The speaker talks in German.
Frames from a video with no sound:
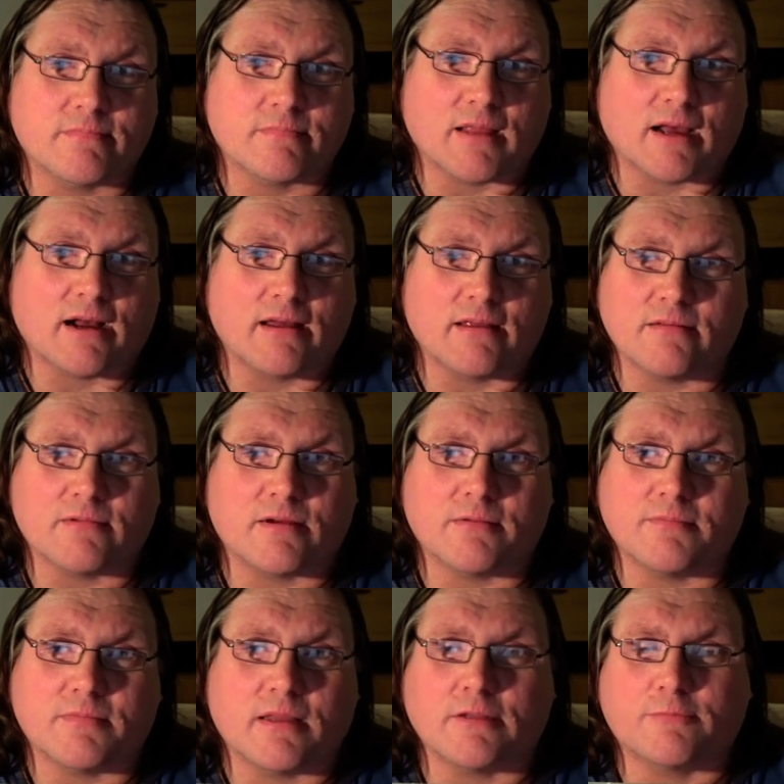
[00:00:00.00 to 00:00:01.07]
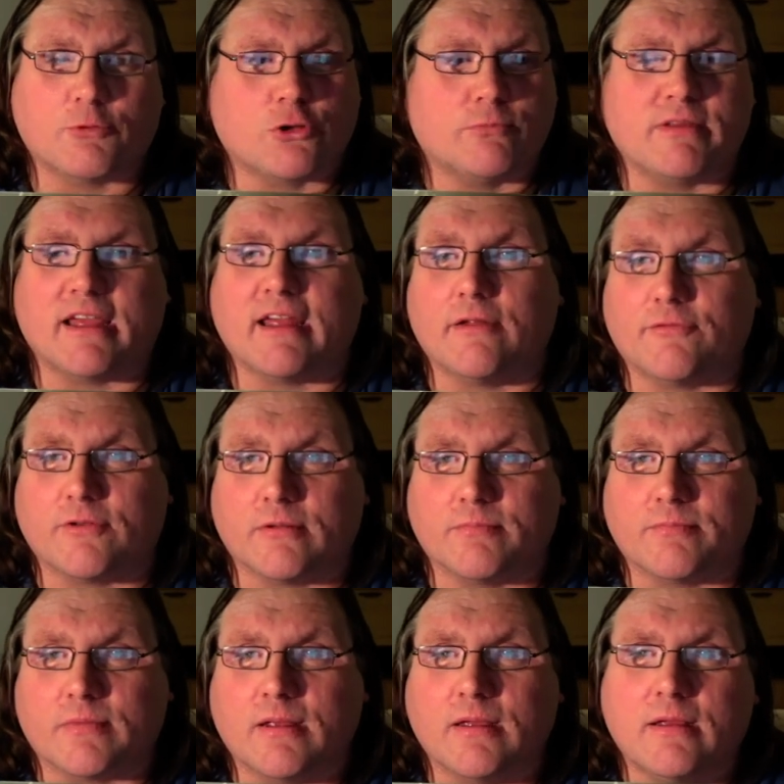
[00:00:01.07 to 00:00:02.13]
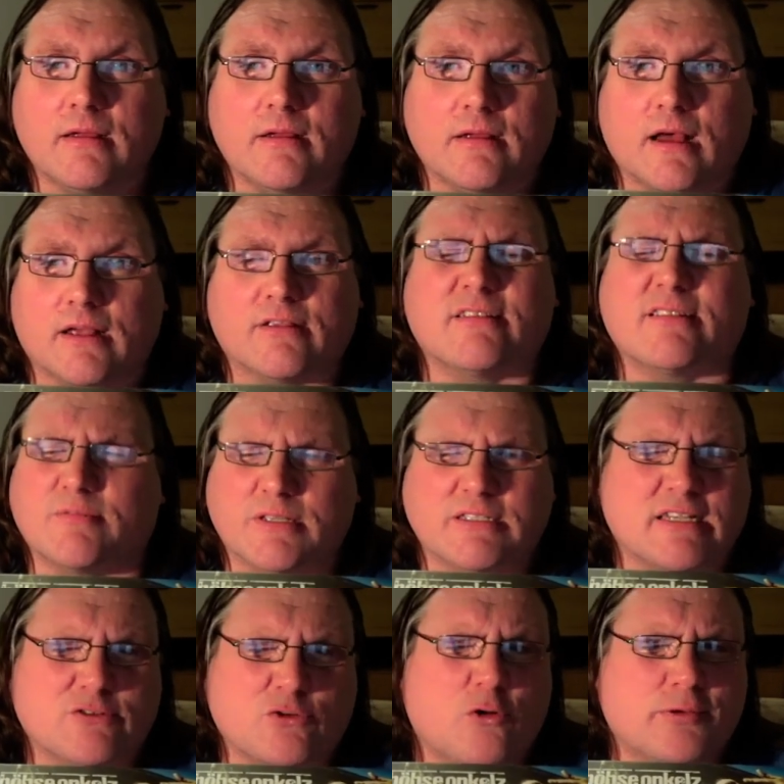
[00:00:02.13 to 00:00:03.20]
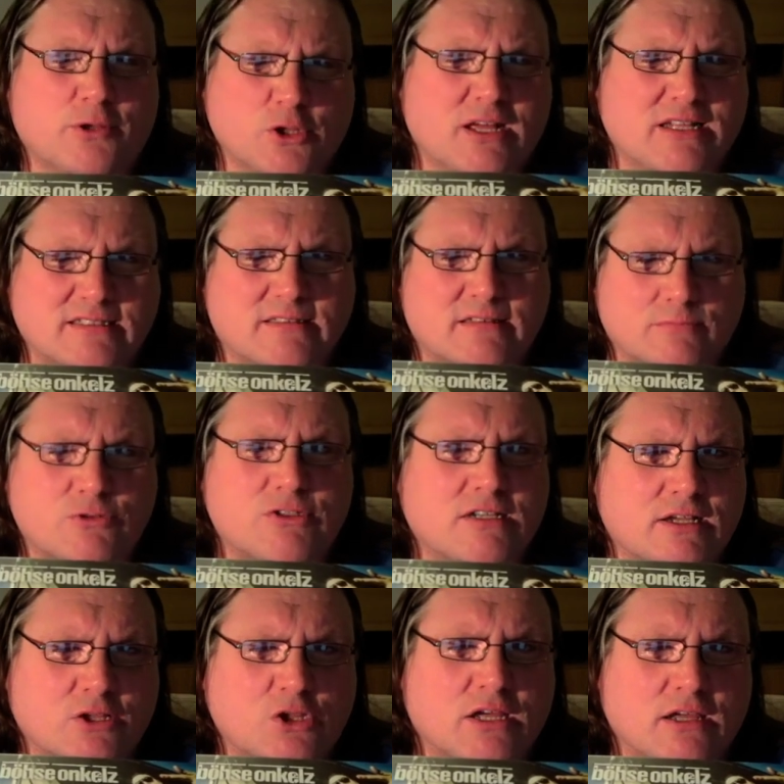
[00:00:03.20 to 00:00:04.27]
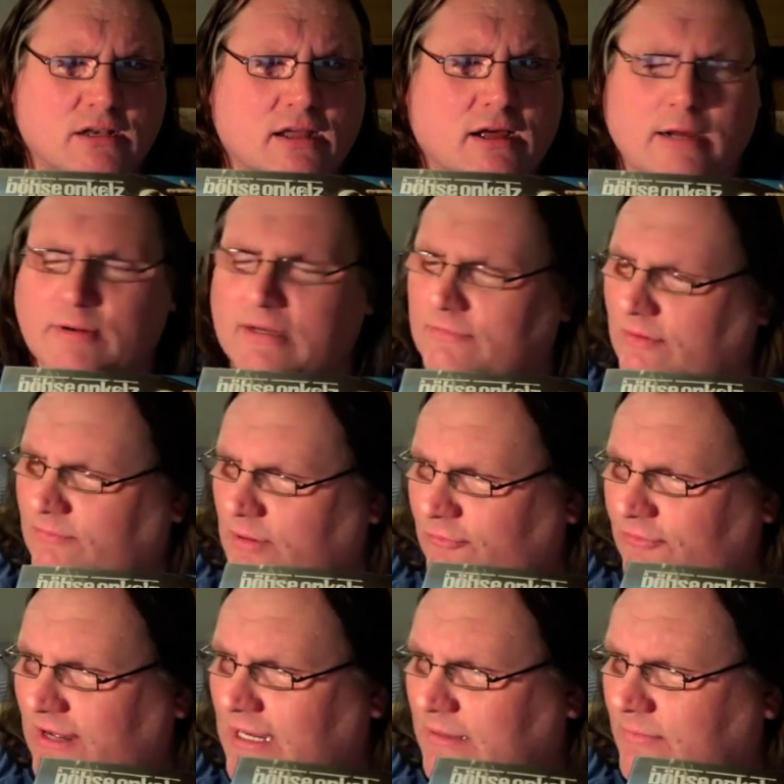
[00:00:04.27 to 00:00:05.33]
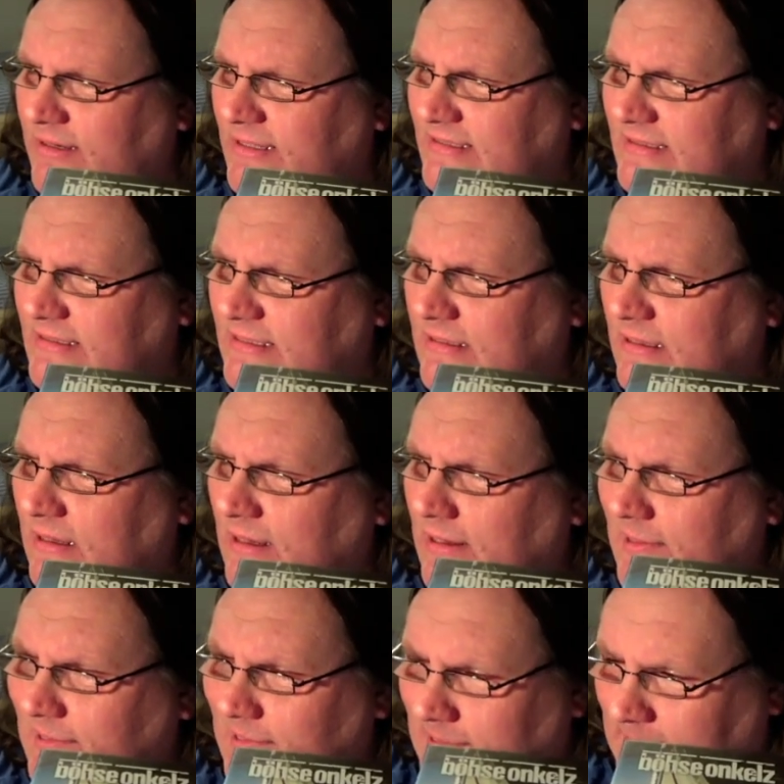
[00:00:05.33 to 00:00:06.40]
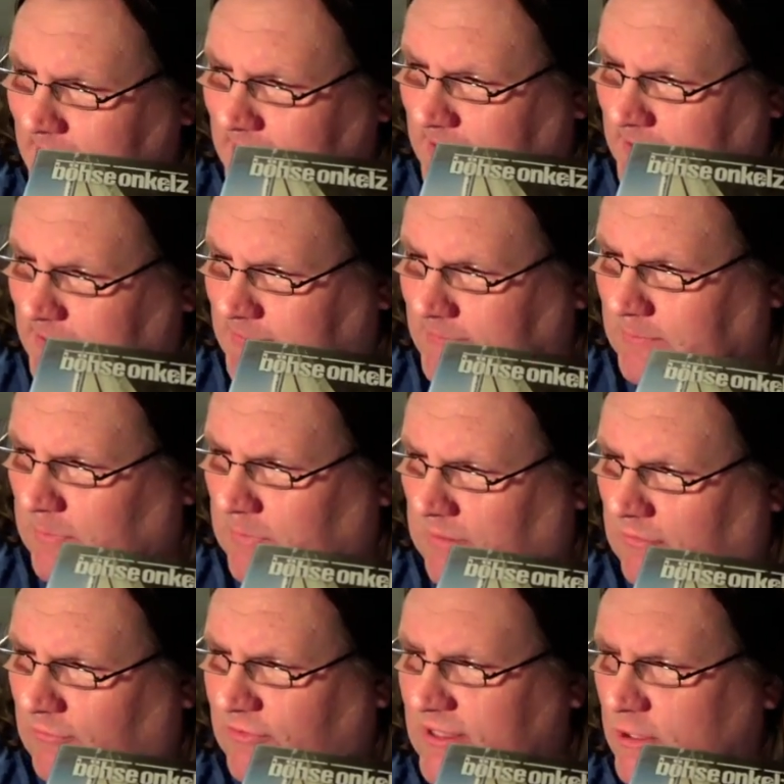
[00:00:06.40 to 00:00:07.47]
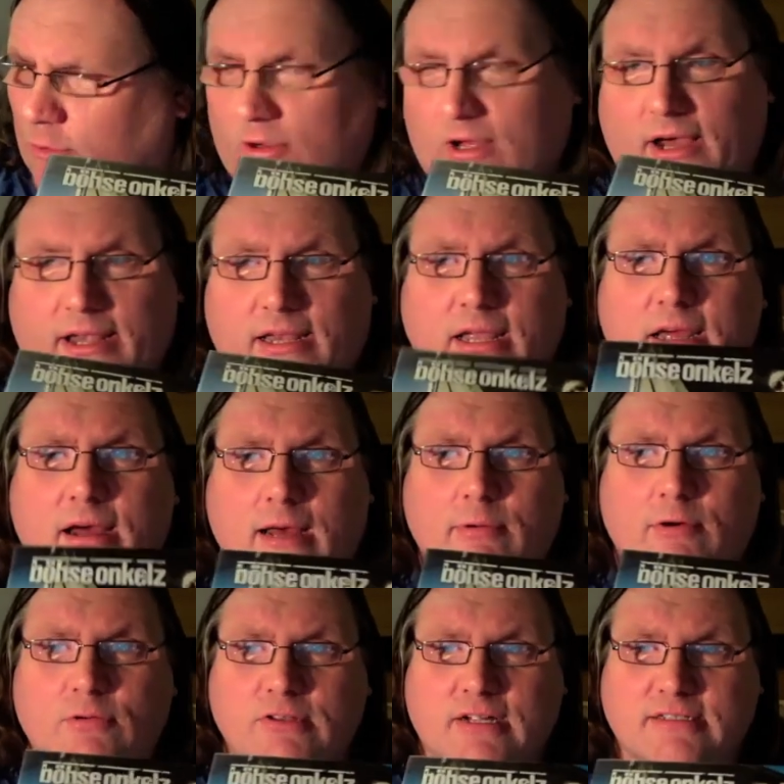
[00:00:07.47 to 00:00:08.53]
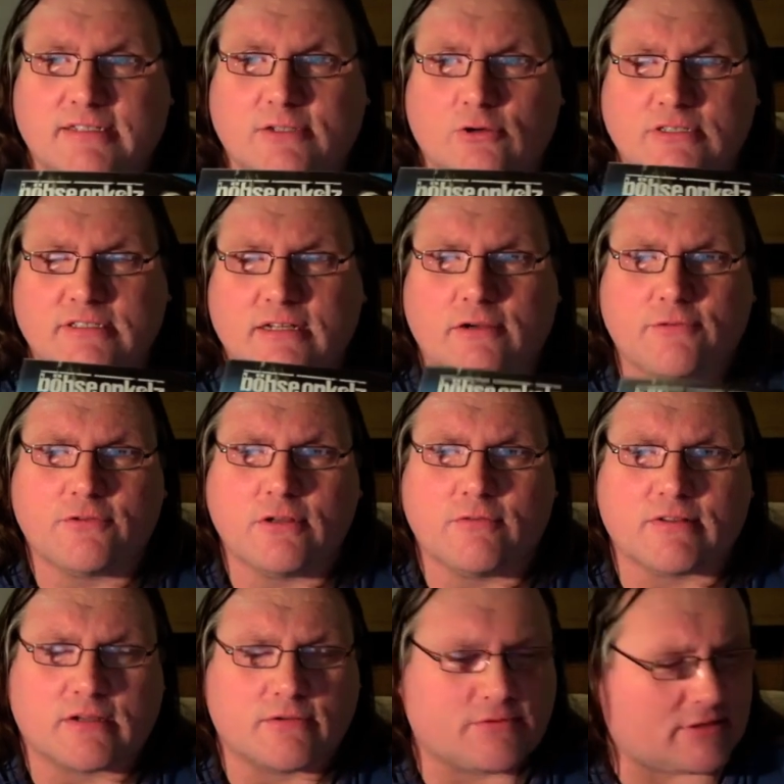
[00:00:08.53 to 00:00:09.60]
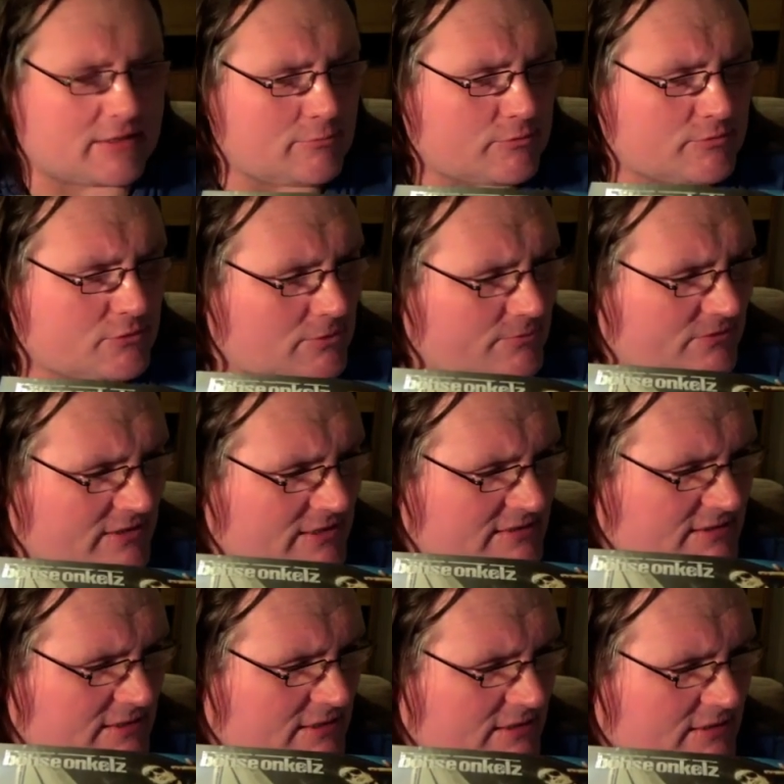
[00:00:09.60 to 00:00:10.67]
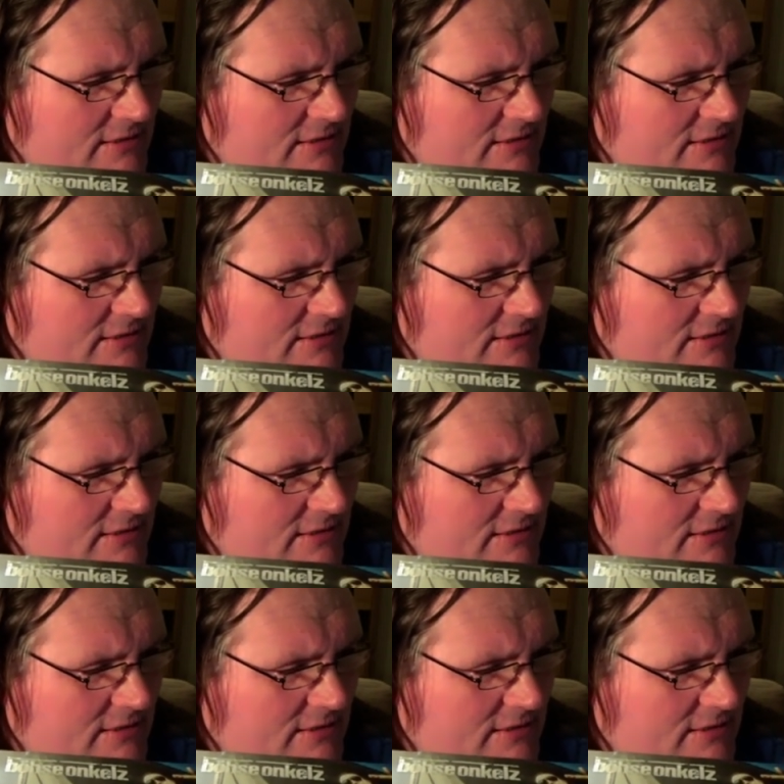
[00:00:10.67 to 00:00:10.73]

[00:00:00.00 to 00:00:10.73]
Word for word: Ja, das ist bestimmt die Hälfte. Also es ist jetzt grob geschätzt, muss ich gestehen. Ja. Aber mir fallen mindestens vier Stück ein. Einmal, wo sie als Jungs drauf sind, ich weiß nicht, ob das Album auf dem Kopf heißt.